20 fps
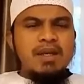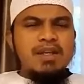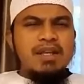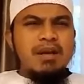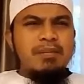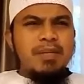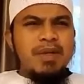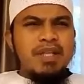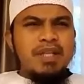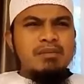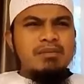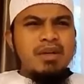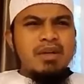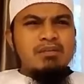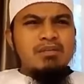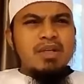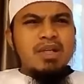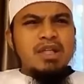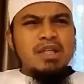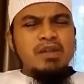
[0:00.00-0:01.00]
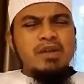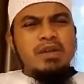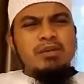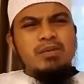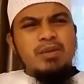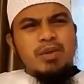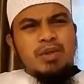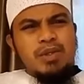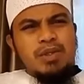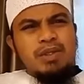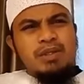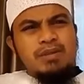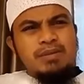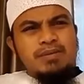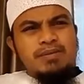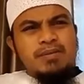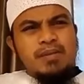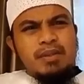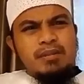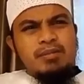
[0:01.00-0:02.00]
Yang pertama, mengetahui buhul.
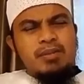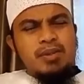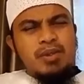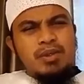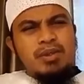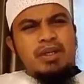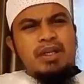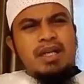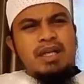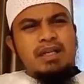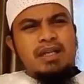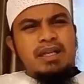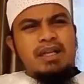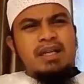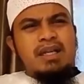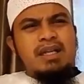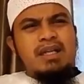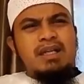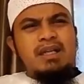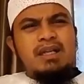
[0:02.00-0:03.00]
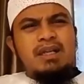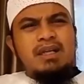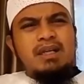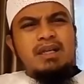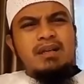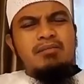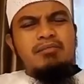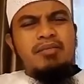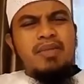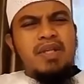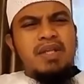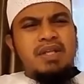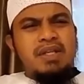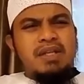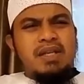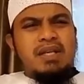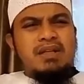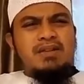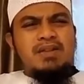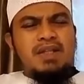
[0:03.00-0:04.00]
Buhul adalah
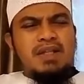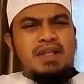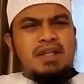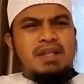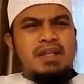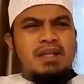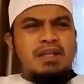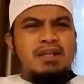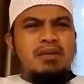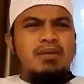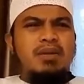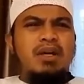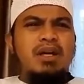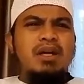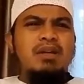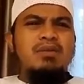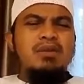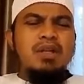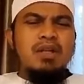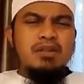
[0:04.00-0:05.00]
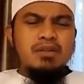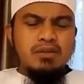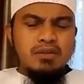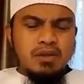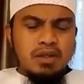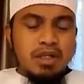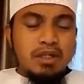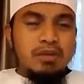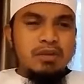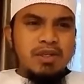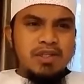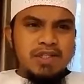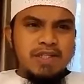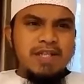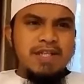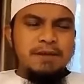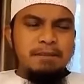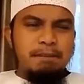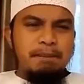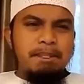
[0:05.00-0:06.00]
media sihir yang digunakan oleh tukang
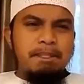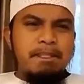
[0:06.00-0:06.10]
sihir.